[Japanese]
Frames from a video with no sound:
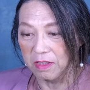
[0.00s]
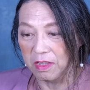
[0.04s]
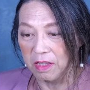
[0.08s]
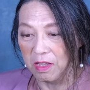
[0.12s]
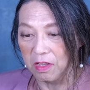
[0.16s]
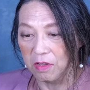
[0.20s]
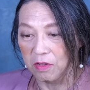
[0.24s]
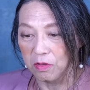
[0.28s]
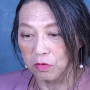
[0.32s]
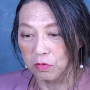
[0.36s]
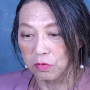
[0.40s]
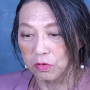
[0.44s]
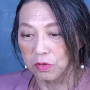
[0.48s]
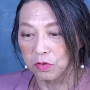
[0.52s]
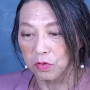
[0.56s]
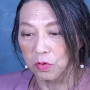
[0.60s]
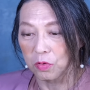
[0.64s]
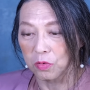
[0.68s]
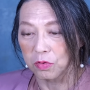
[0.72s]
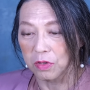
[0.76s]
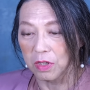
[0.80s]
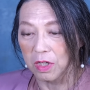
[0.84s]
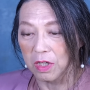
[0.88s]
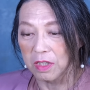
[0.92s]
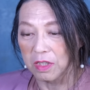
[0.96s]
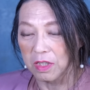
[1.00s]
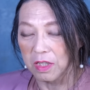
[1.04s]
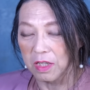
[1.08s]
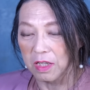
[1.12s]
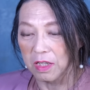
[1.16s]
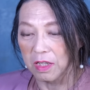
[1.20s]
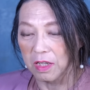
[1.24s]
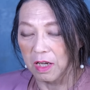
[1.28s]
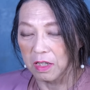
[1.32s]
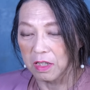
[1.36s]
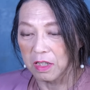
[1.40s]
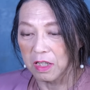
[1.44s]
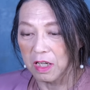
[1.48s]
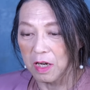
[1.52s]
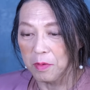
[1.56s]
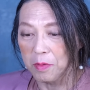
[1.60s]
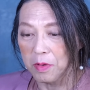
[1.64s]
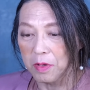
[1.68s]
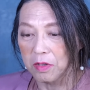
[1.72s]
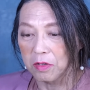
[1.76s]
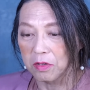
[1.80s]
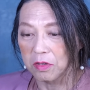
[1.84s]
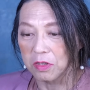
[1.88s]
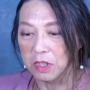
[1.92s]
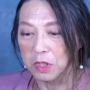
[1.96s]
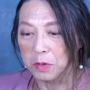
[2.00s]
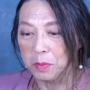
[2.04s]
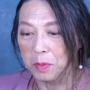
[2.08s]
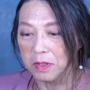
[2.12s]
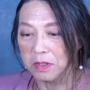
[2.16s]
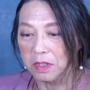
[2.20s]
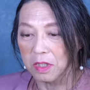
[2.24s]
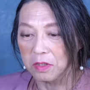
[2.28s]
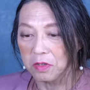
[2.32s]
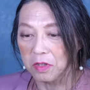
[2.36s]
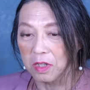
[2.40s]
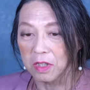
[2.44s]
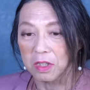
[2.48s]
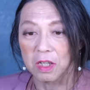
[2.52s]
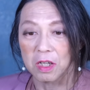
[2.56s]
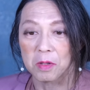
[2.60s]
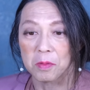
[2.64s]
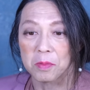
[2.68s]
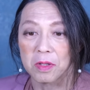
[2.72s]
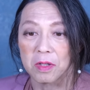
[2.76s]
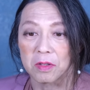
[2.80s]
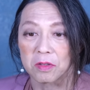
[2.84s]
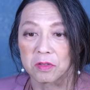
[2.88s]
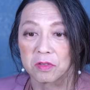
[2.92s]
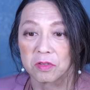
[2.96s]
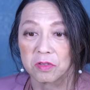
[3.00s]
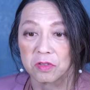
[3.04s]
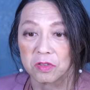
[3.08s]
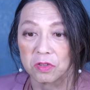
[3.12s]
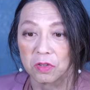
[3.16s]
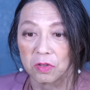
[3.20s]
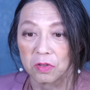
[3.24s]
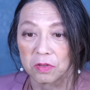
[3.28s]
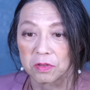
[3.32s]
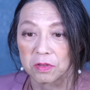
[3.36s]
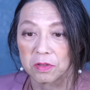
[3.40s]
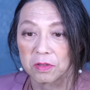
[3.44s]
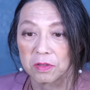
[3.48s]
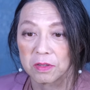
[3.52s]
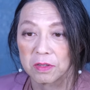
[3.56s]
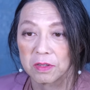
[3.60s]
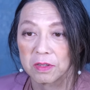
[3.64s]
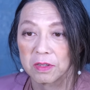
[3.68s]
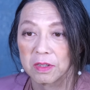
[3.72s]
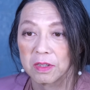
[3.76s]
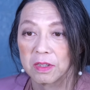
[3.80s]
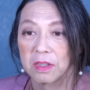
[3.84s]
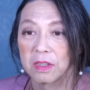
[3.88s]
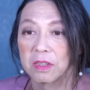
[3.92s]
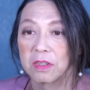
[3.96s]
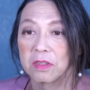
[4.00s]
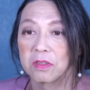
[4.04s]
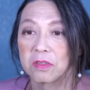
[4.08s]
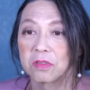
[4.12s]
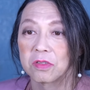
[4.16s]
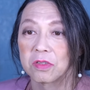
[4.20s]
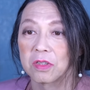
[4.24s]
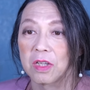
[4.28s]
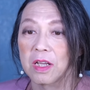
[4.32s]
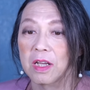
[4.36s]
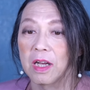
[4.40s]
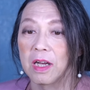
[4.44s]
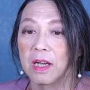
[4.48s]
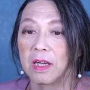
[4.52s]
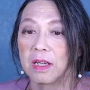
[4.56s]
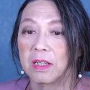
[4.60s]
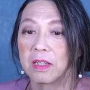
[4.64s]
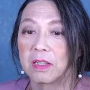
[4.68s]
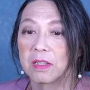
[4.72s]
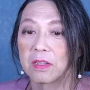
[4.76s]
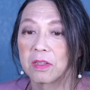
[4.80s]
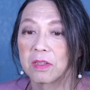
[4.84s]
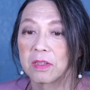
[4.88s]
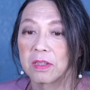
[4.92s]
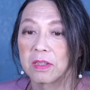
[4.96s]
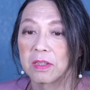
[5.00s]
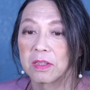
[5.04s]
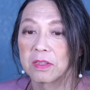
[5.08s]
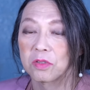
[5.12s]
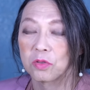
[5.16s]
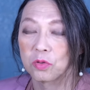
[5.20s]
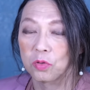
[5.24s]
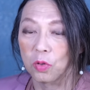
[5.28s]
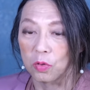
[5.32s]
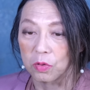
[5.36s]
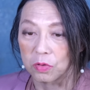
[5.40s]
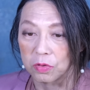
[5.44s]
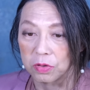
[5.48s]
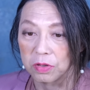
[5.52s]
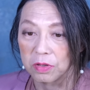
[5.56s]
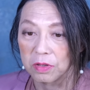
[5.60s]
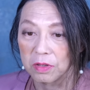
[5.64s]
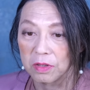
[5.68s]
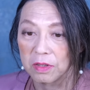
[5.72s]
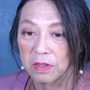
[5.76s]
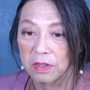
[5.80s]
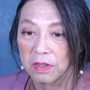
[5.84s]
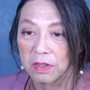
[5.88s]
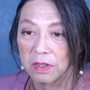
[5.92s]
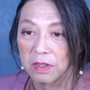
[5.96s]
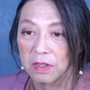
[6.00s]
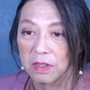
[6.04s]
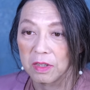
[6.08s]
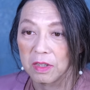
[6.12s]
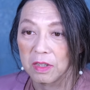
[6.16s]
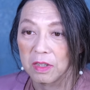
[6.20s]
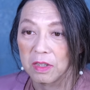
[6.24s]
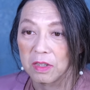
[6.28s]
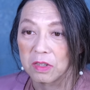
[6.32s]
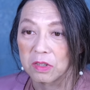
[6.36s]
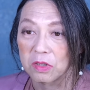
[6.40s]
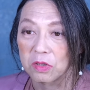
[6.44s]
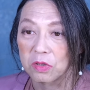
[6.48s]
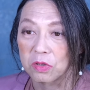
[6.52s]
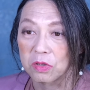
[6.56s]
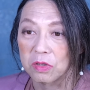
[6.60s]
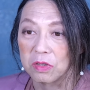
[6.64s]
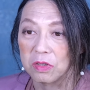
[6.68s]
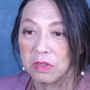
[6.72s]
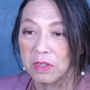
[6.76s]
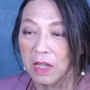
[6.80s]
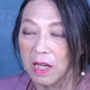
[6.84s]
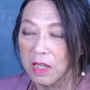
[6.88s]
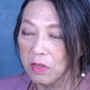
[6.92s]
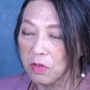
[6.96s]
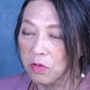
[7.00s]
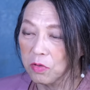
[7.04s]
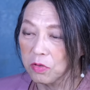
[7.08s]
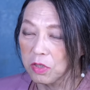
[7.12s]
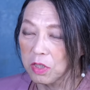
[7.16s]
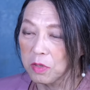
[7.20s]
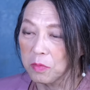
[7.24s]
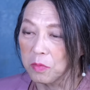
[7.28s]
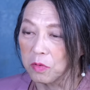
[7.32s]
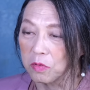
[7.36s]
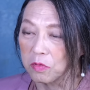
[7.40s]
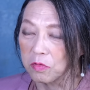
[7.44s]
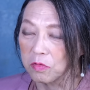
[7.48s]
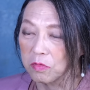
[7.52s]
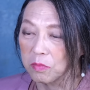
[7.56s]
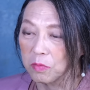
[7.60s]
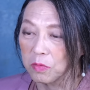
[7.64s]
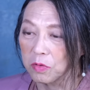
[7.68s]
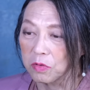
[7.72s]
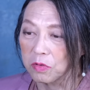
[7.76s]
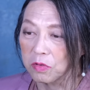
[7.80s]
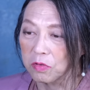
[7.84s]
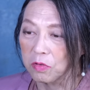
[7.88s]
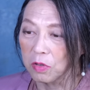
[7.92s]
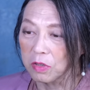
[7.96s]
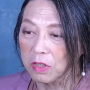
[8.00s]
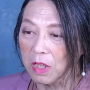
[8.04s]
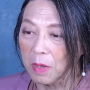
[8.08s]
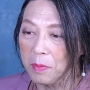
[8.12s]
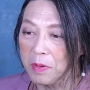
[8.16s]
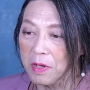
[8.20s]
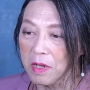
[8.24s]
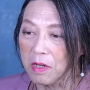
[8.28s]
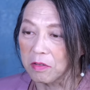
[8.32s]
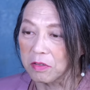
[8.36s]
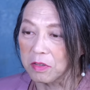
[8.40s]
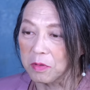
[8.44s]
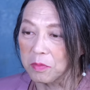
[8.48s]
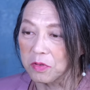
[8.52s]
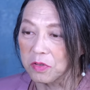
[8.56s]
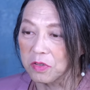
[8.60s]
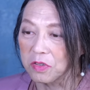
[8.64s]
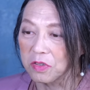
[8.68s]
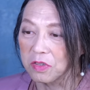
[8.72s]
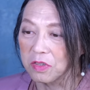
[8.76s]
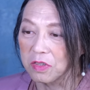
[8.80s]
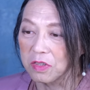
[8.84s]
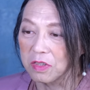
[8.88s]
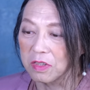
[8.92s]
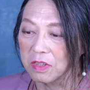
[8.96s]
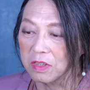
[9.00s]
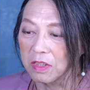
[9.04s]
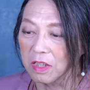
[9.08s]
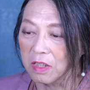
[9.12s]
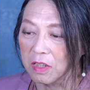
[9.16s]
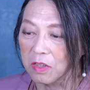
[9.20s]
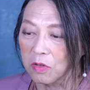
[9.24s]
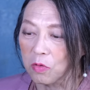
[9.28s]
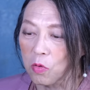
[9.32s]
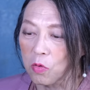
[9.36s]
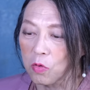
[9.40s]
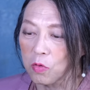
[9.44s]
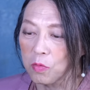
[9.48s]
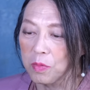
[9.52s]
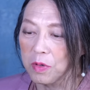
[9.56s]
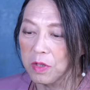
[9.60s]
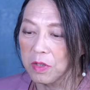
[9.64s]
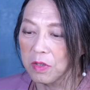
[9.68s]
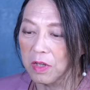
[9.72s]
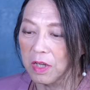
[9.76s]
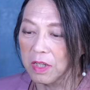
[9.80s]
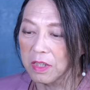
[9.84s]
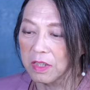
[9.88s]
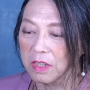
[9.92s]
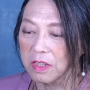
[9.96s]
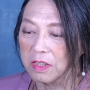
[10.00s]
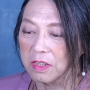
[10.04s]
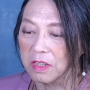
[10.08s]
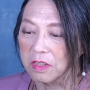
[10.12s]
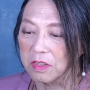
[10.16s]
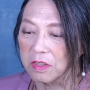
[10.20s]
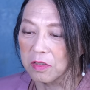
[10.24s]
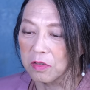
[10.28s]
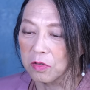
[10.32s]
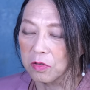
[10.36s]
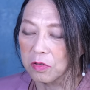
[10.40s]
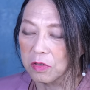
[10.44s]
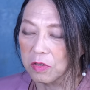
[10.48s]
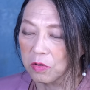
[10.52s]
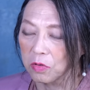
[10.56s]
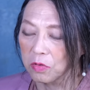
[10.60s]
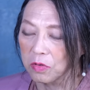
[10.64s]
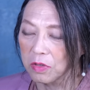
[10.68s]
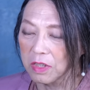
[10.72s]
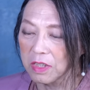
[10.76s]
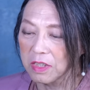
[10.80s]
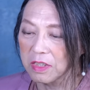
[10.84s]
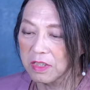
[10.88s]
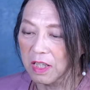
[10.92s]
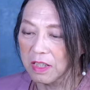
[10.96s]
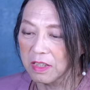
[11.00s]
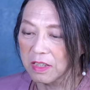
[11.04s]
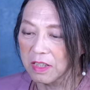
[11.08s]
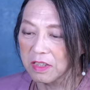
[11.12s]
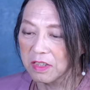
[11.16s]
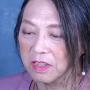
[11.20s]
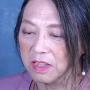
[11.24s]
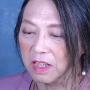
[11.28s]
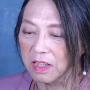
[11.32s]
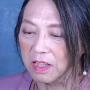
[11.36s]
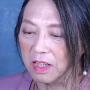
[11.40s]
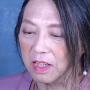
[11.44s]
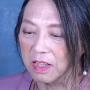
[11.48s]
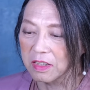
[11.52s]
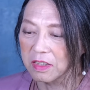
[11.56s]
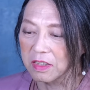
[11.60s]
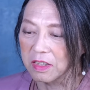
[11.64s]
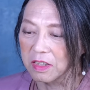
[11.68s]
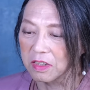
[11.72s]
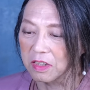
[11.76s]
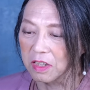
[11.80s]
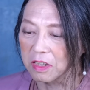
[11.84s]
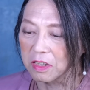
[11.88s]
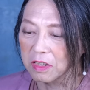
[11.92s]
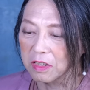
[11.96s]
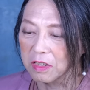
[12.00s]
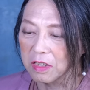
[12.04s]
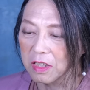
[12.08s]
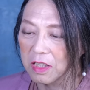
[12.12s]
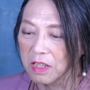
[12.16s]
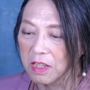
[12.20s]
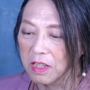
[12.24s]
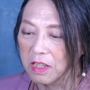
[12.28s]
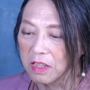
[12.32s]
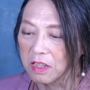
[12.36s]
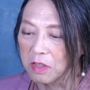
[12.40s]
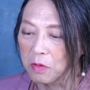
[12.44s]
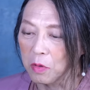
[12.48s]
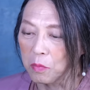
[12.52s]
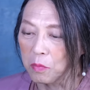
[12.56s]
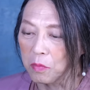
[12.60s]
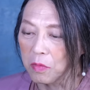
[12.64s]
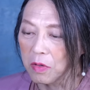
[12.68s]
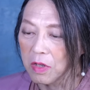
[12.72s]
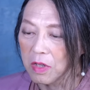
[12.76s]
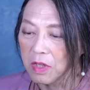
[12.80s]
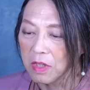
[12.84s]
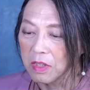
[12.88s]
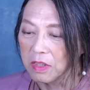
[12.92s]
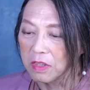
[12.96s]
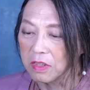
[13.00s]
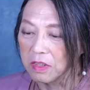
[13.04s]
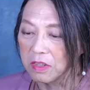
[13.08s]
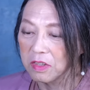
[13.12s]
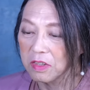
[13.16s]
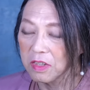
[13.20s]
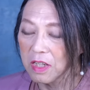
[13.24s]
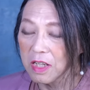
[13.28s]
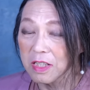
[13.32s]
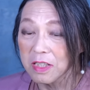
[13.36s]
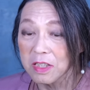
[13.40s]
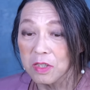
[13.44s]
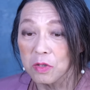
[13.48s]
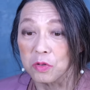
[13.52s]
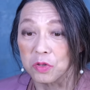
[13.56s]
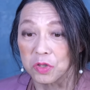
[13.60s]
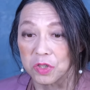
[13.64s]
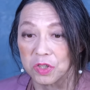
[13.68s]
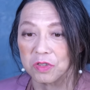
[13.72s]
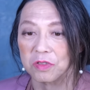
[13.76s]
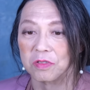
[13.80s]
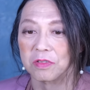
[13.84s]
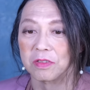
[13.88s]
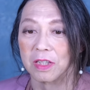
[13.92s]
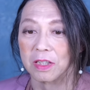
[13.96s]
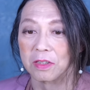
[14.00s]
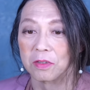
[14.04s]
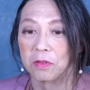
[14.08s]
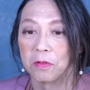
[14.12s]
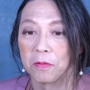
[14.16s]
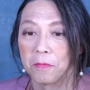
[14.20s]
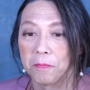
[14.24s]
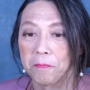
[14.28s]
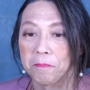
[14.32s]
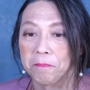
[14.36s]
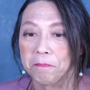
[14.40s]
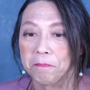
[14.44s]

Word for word: ていう状態で諦める、一番最初に諦めるのは軍事力。次が食。何としてももう食べなくてもだから国民の間にですねどんな悲惨な事態が発生してだからいずれにせよ死ぬんだと